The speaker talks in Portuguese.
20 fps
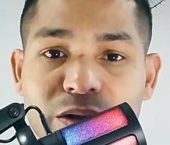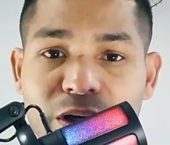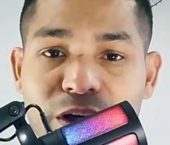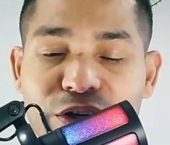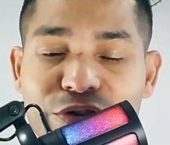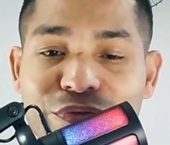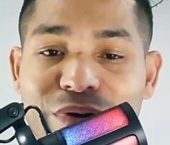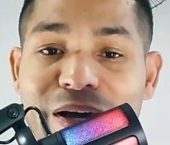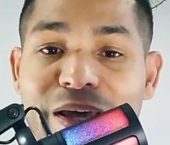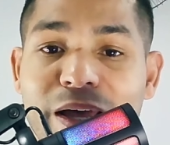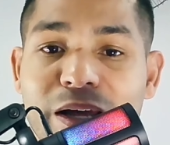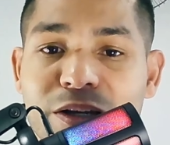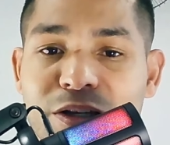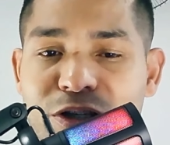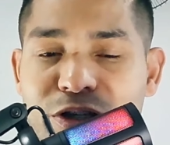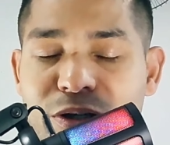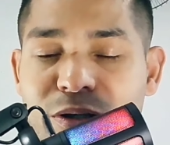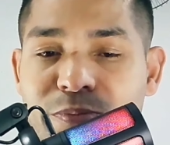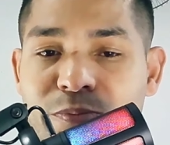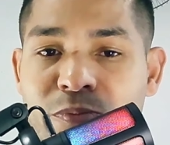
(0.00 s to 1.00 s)
E ele vai
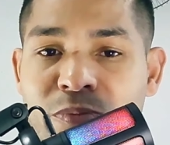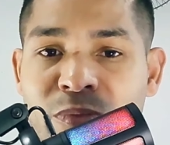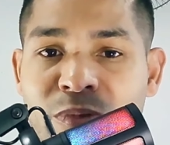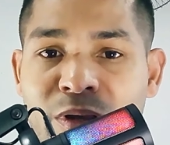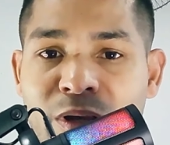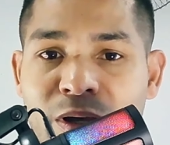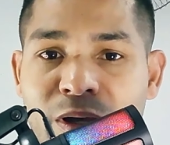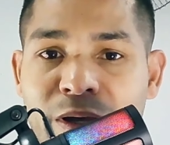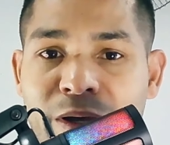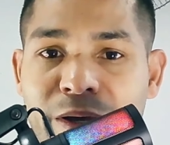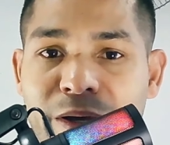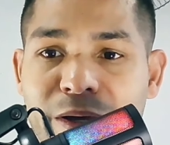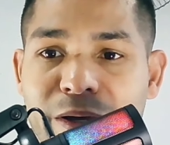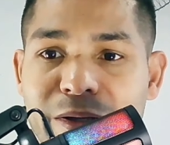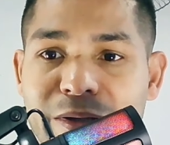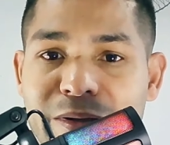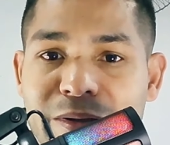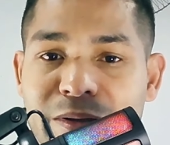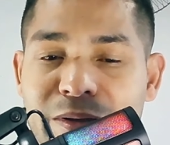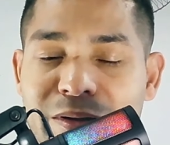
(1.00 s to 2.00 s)
ali
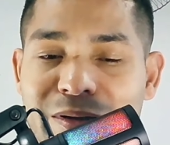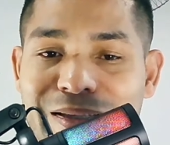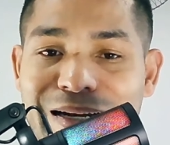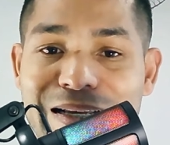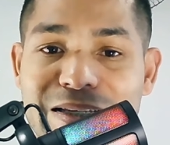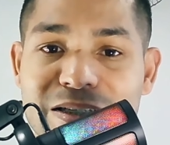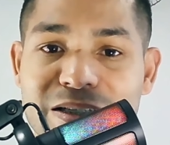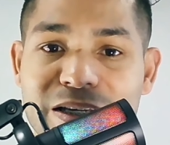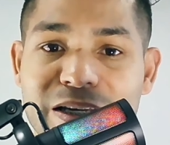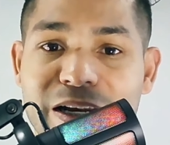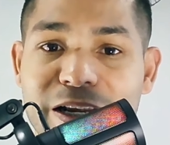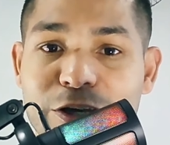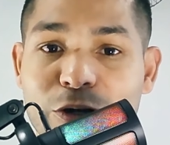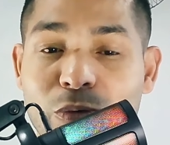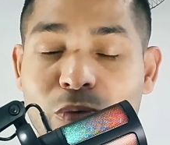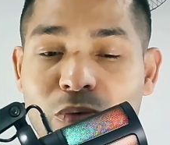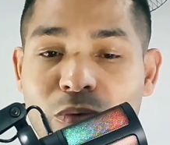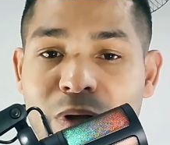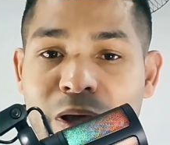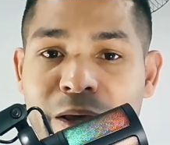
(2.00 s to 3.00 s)
é, trazer aí
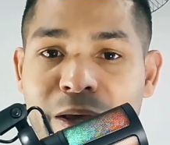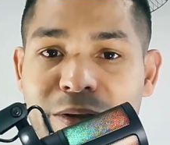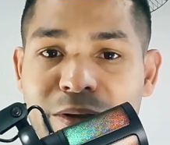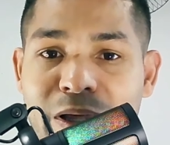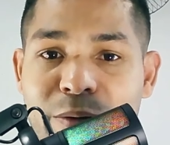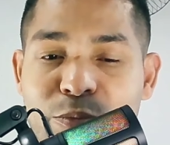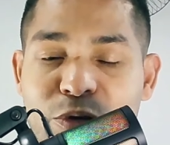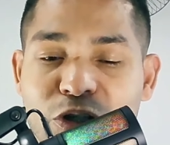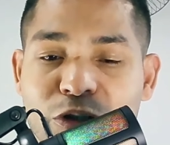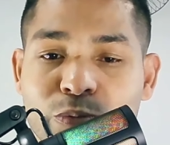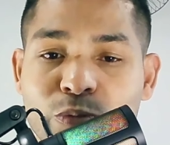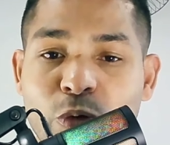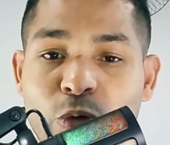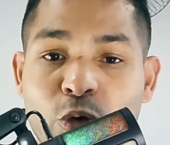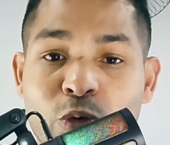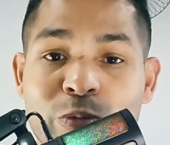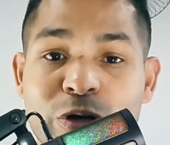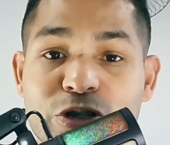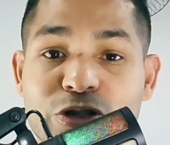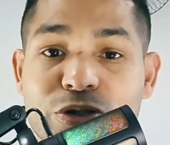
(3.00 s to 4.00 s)
é, até mesmo
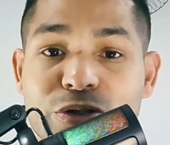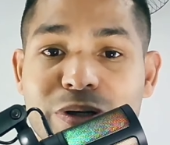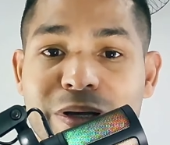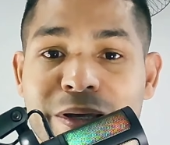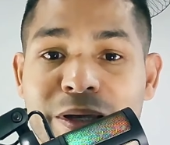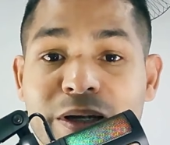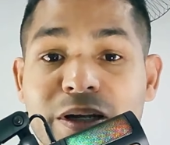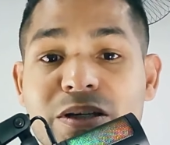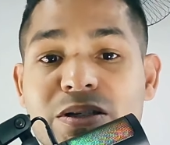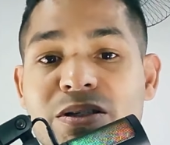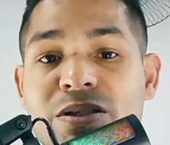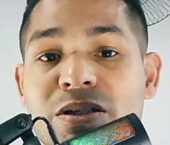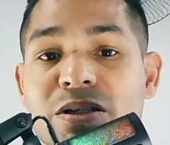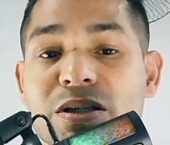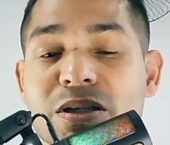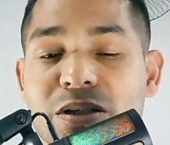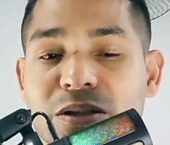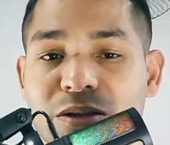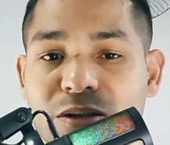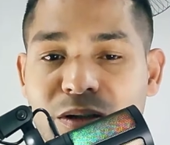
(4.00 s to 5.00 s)
algumas
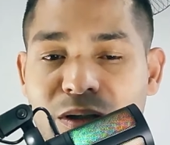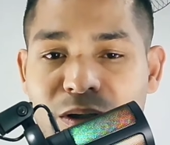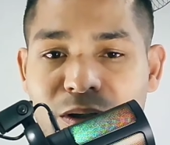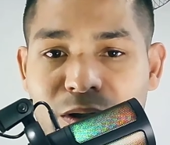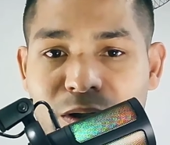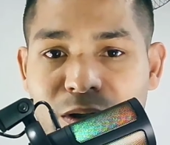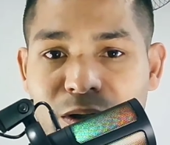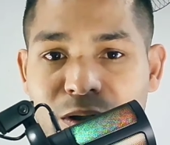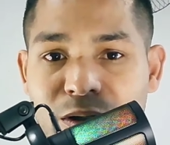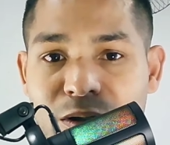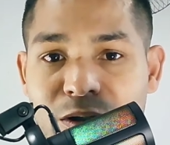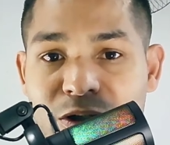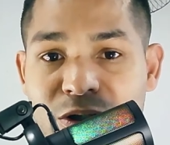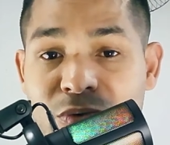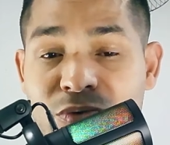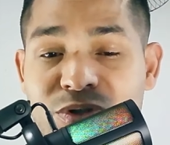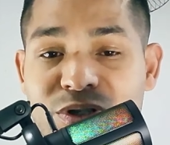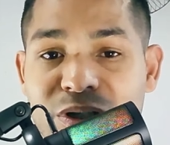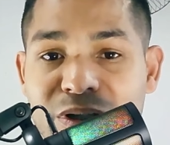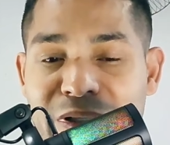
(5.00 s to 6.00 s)
heresias que
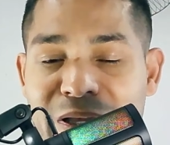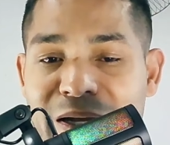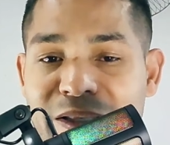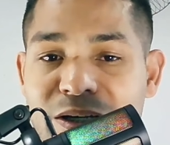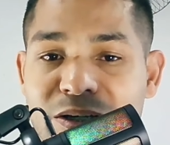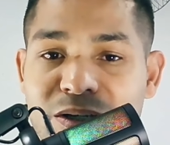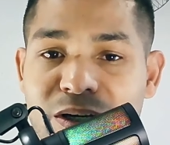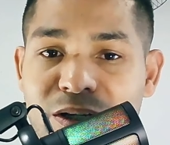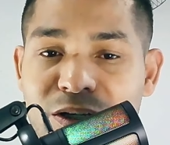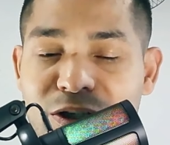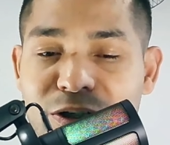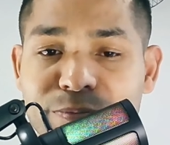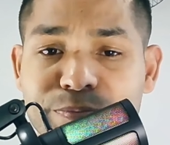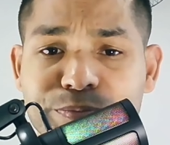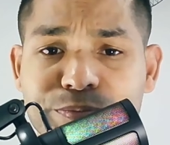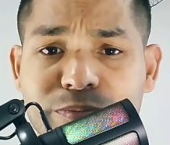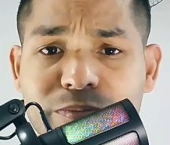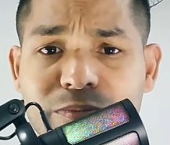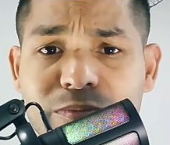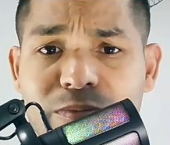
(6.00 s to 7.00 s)
são citadas ali
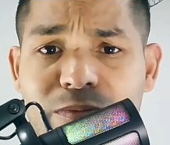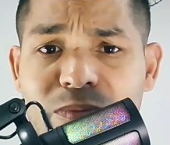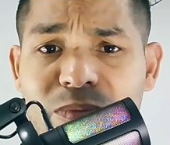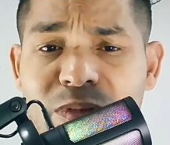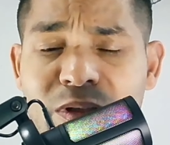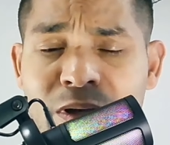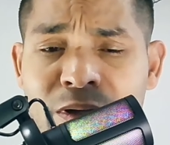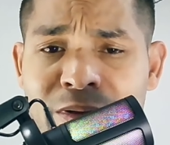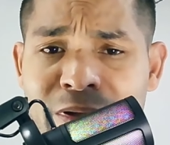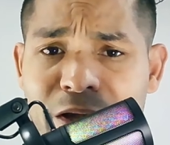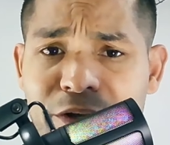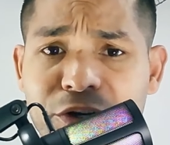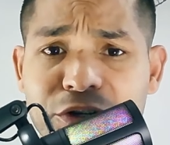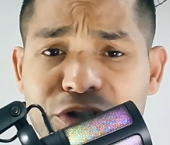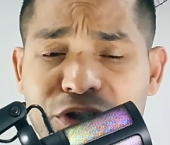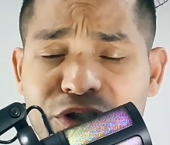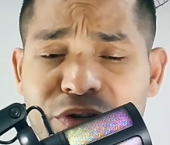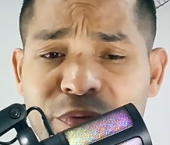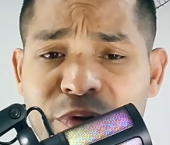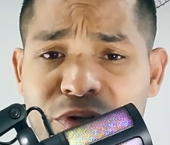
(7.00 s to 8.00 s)
na
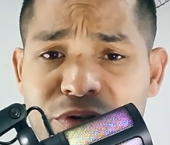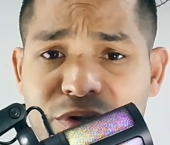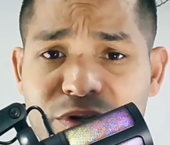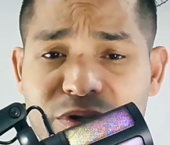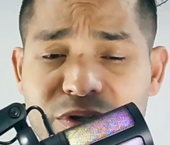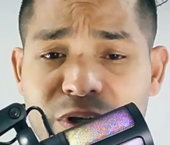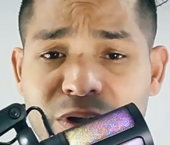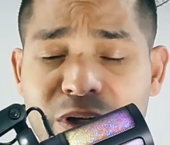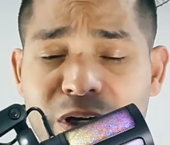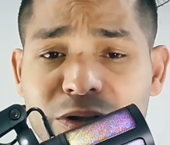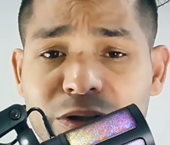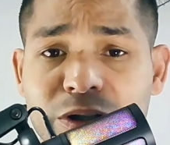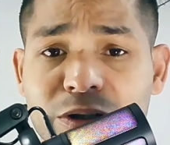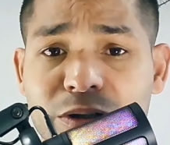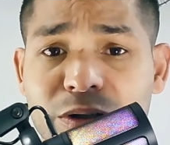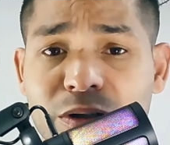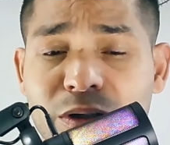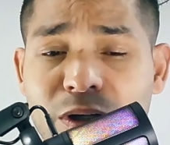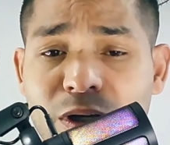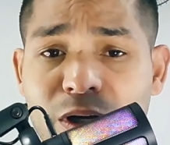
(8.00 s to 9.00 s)
igreja adventista, tá,
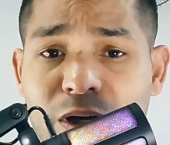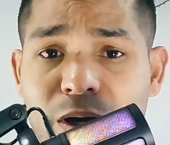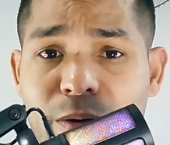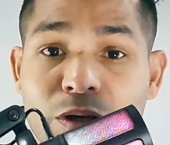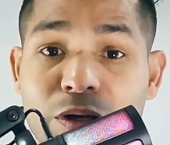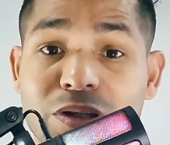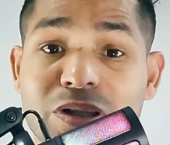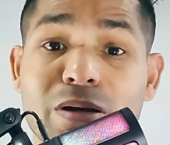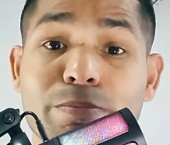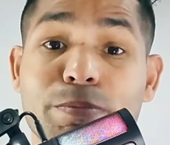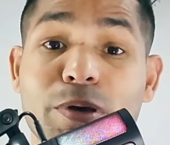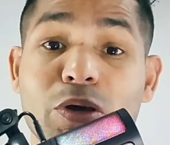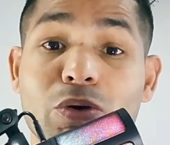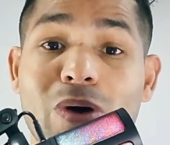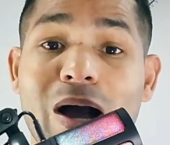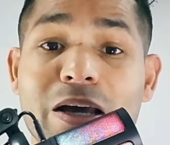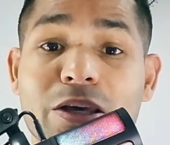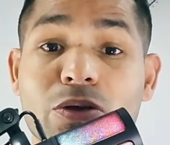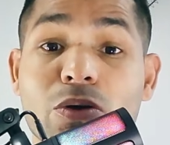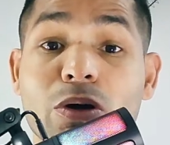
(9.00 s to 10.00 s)
gente? E também
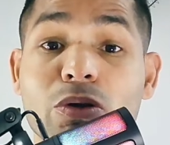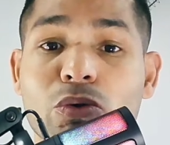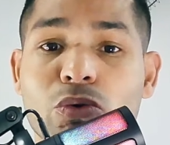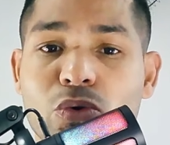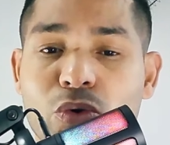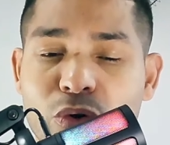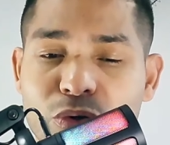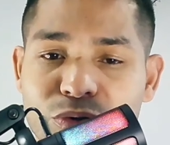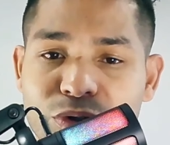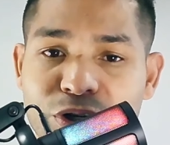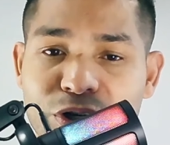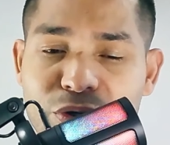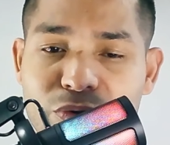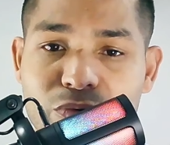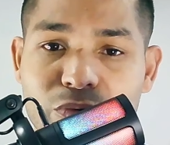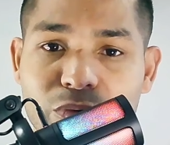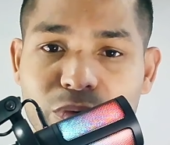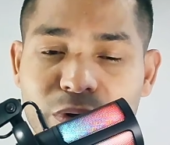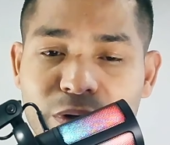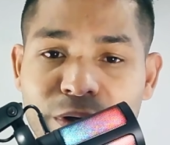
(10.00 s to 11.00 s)
o arqueólogo
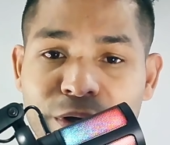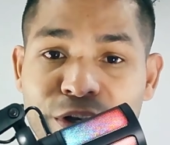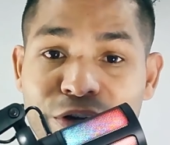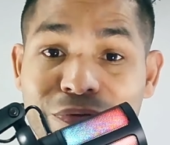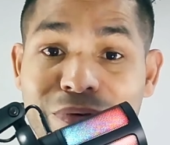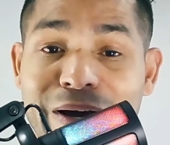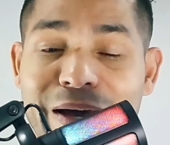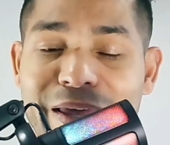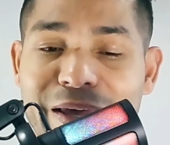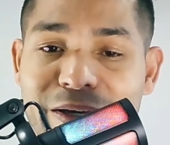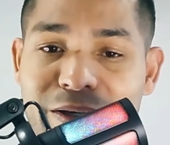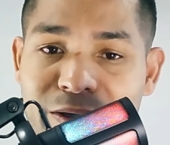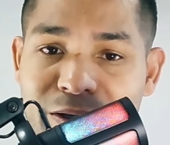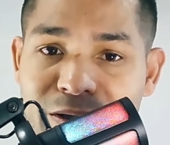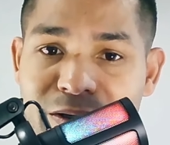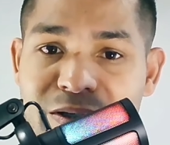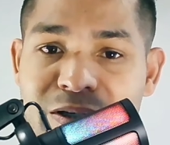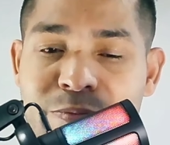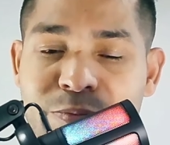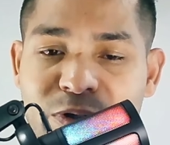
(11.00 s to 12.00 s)
Rodrigo, ele vai
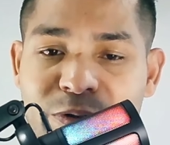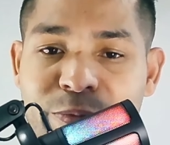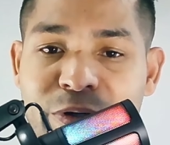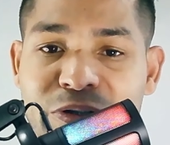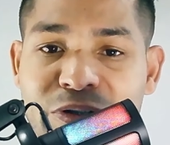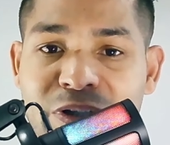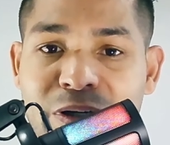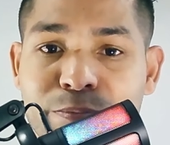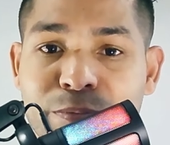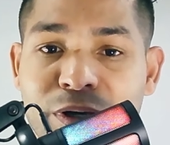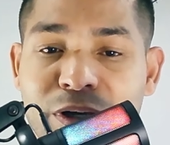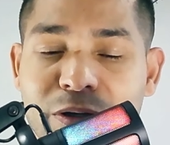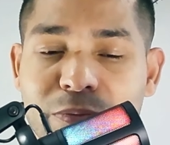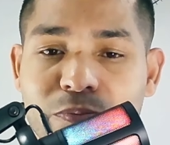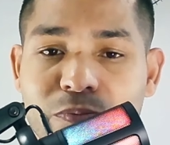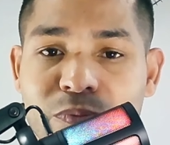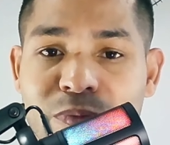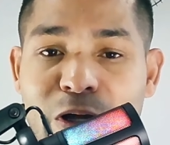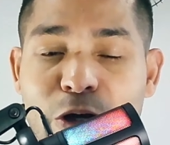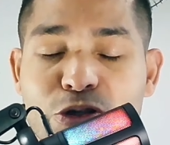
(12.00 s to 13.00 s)
aqui simplesmente
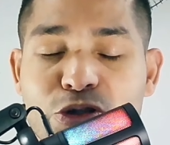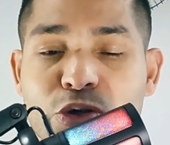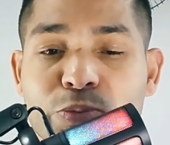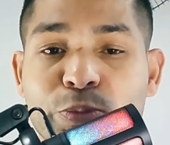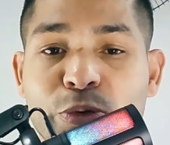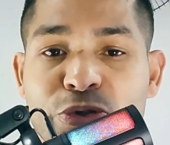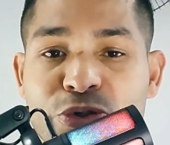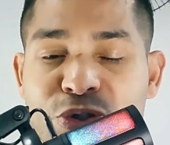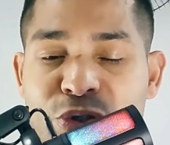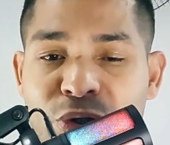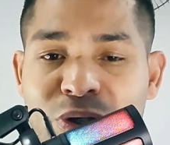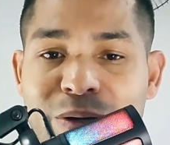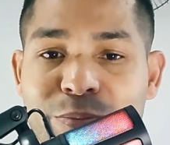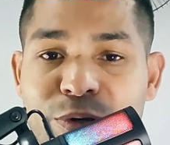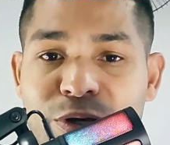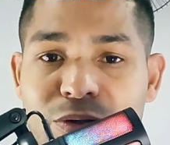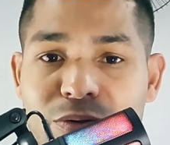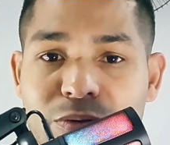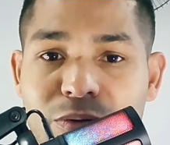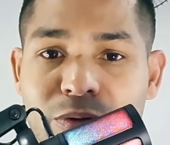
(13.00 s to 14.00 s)
também dar o seu
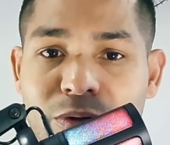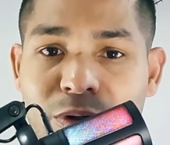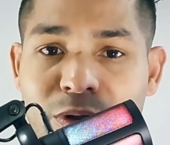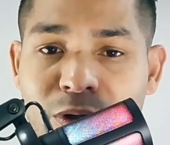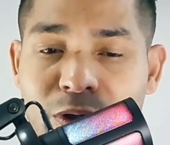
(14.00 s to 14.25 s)
posicionamento.